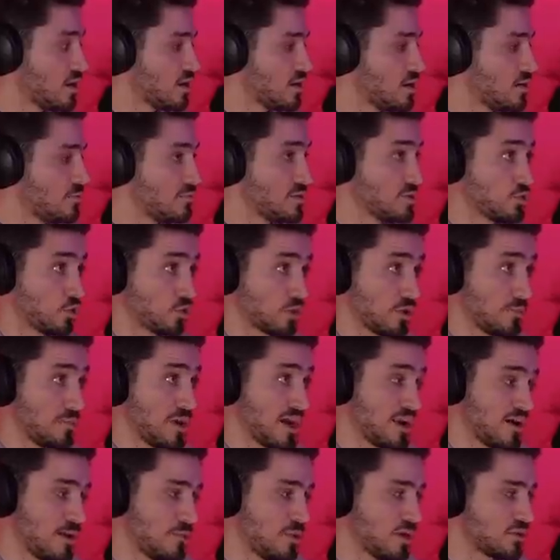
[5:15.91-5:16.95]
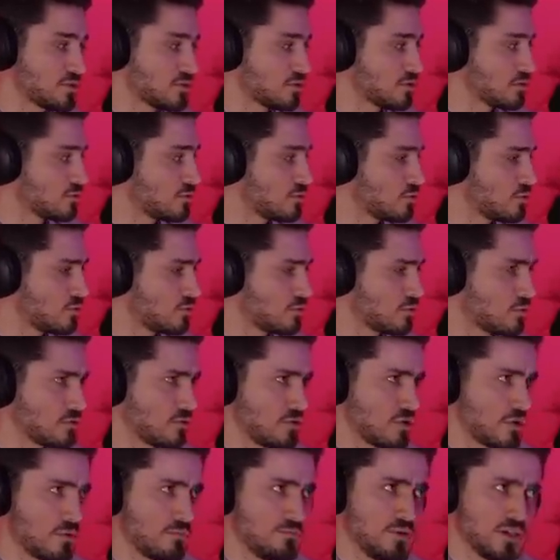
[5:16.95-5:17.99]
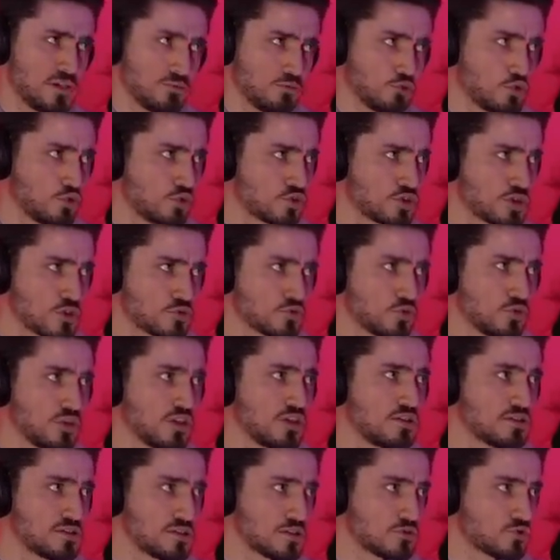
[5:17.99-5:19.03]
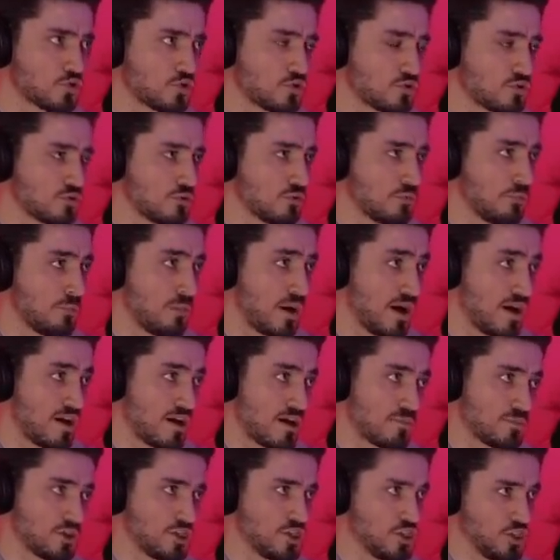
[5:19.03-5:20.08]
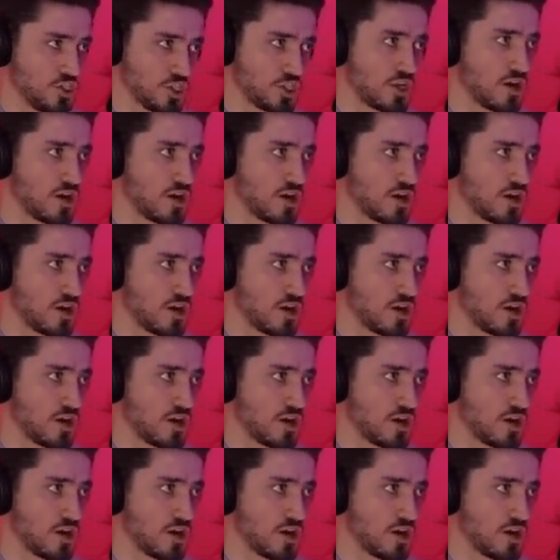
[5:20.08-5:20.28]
Ee, biz orada beraber e, bir buçuk sezon, iki sezon bayağı bir iş